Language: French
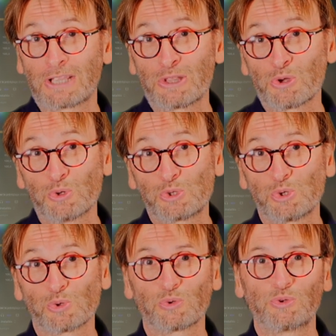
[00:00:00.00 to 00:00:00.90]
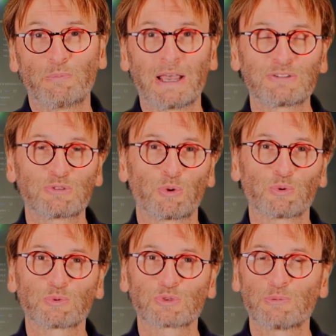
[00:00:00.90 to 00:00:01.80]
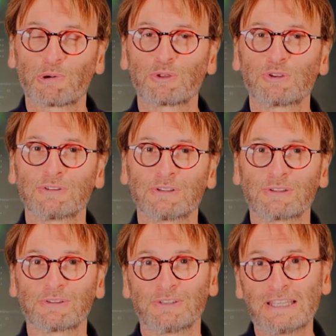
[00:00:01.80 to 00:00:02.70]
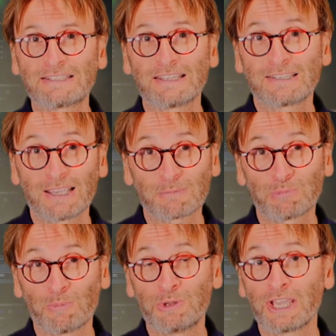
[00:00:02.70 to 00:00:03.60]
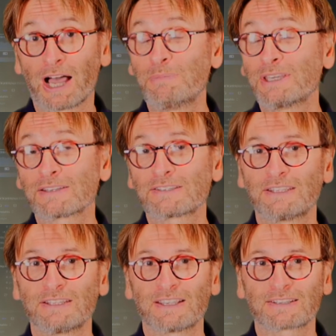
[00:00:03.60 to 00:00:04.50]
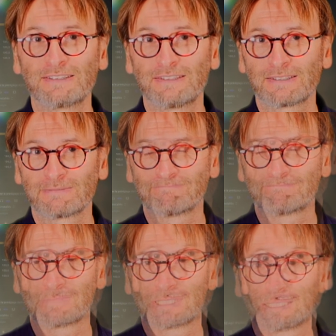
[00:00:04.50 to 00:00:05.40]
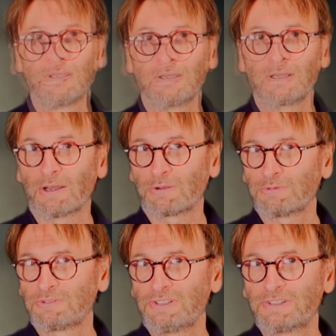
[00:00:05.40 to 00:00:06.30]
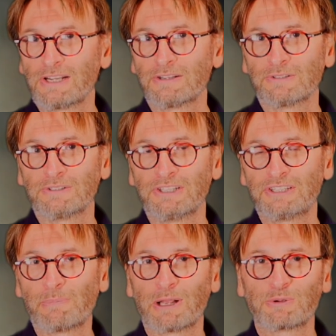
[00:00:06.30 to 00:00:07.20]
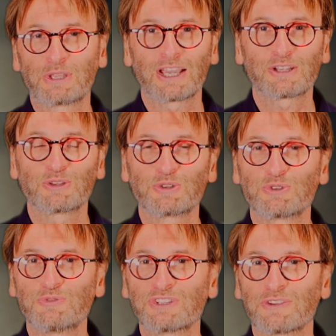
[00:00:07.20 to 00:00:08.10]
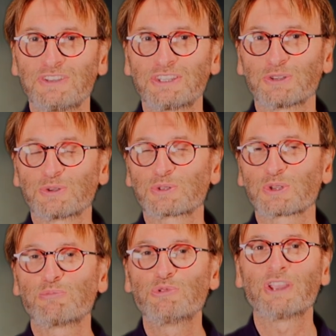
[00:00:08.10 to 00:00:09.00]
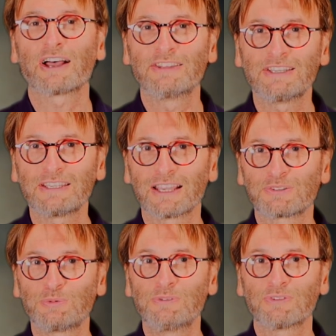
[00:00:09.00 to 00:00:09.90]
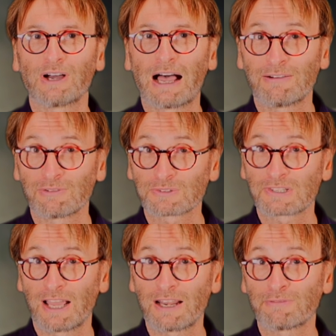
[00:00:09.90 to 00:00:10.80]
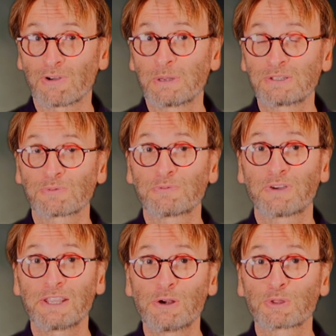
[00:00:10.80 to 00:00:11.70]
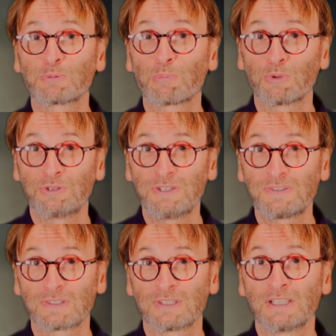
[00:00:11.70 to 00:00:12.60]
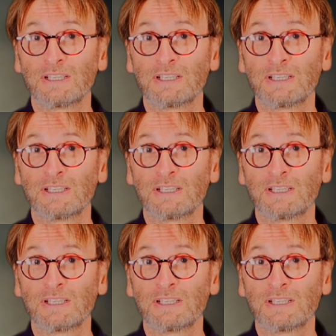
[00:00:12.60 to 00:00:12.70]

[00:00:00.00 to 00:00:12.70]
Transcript: quelques notions de base seront cependant euh, nécessaires pour mener à bien cet exercice. Alors, si tel n'était pas le cas, je vous invite sans plus tarder à suivre avant cela la formation Final Cut Pro 10,